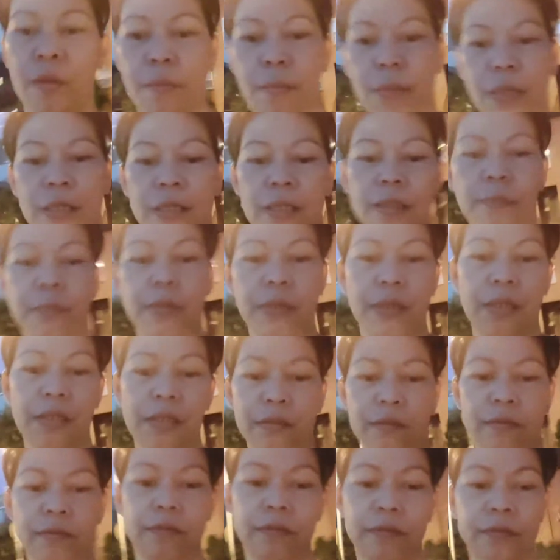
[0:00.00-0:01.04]
Maganda pa
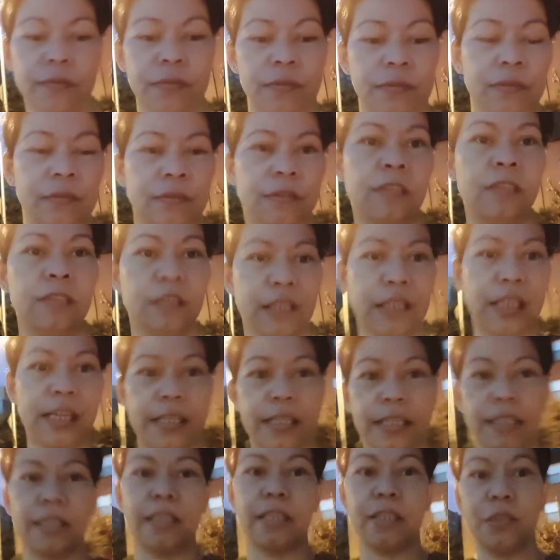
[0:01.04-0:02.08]
rin yung
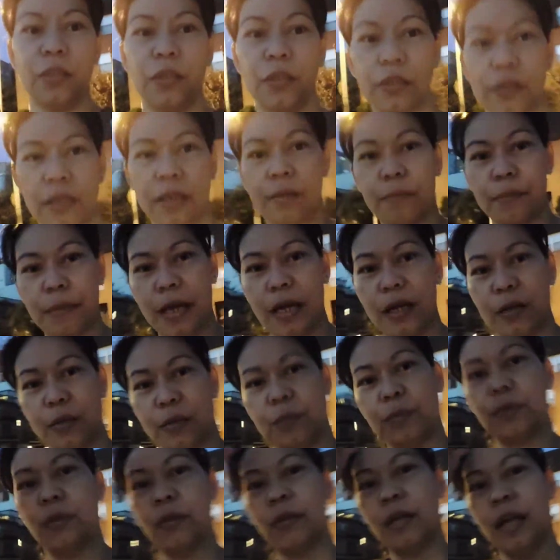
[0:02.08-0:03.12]
dire-diretso yung trabaho
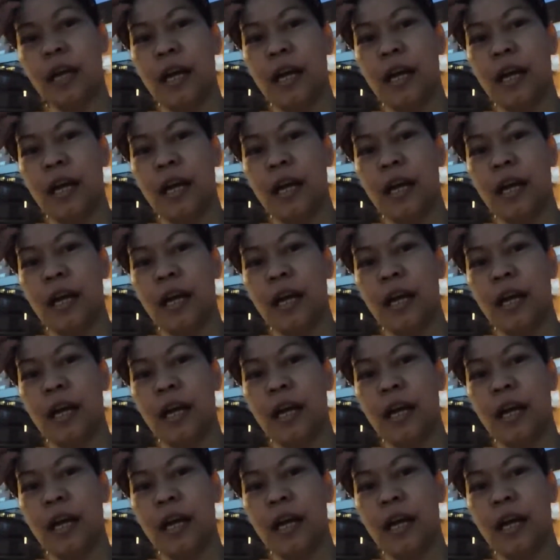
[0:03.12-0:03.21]
mo.